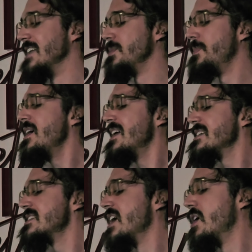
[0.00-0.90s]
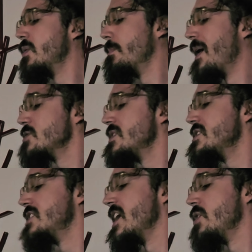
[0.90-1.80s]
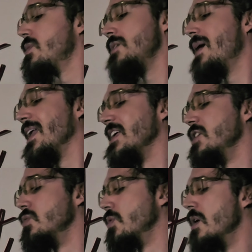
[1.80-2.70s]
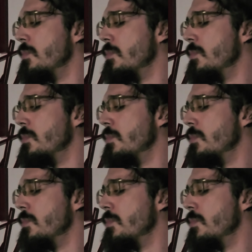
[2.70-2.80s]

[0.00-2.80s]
é de pigração, baixo engenho e maligno.